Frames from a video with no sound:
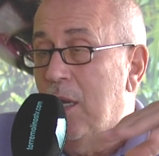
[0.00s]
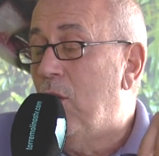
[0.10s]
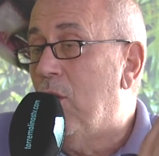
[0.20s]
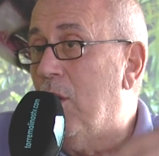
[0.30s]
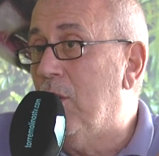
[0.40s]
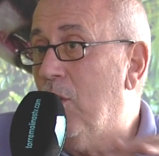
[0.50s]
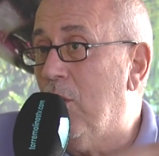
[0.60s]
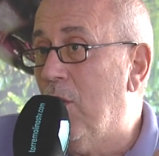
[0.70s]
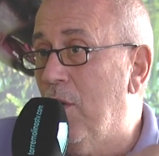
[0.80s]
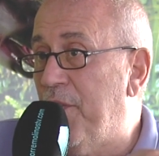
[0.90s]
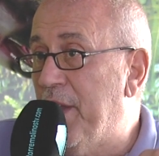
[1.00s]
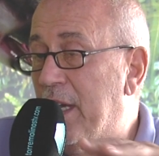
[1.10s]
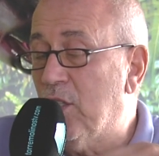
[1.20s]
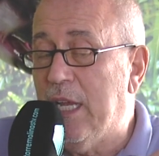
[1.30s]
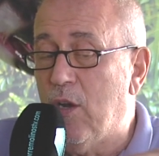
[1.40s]
Lo, lo,
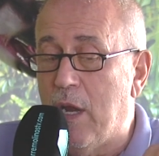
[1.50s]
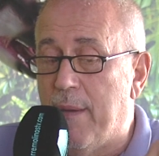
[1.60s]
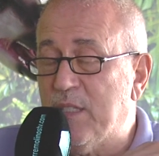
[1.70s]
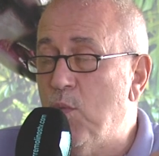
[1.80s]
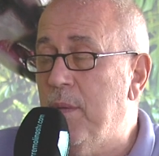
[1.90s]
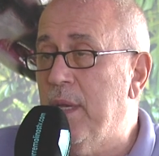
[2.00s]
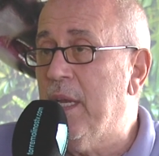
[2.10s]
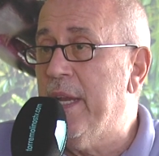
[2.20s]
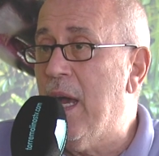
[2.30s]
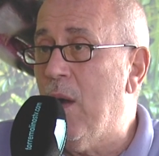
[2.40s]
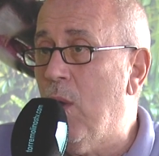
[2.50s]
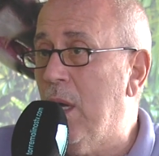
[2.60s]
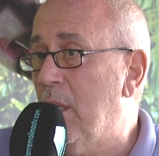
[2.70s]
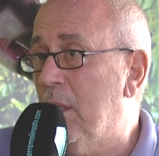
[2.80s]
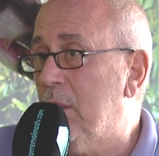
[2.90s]
o sea, lo lavas muy bien en
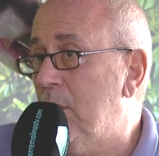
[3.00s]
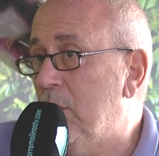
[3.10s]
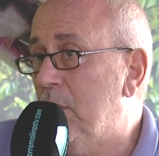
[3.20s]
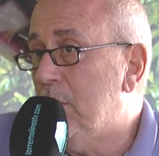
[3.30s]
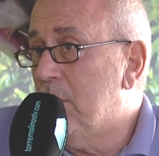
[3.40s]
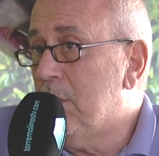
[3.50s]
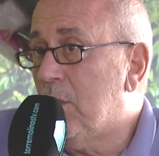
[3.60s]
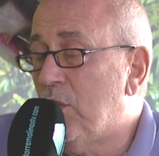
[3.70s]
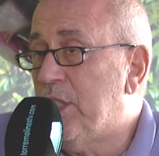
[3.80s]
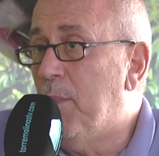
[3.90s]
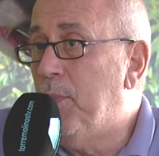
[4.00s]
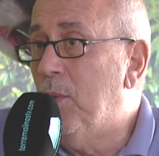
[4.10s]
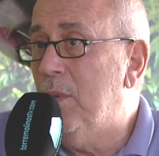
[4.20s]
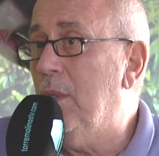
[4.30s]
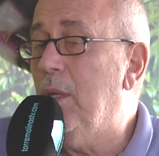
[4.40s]
agua con
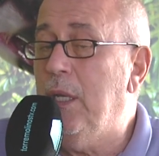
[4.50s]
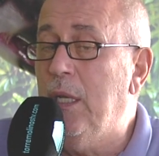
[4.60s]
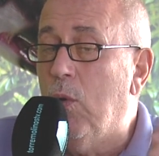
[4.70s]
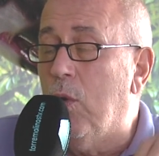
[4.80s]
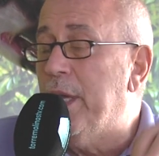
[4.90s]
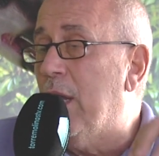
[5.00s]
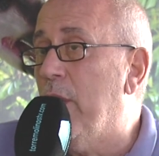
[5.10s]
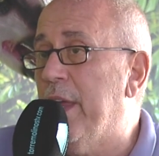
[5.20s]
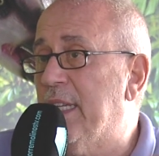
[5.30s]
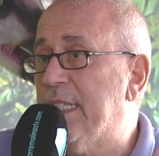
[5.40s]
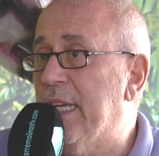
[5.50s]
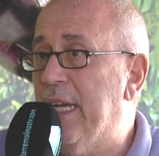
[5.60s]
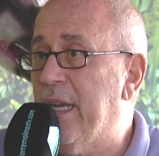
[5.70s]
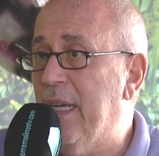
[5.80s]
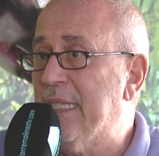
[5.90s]
champú y luego ya lo dejas
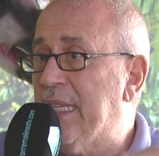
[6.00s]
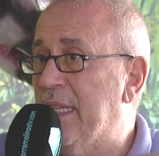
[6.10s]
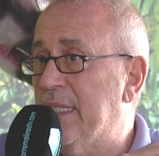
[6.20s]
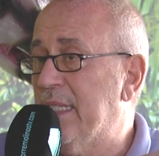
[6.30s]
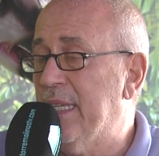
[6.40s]
secar hasta que se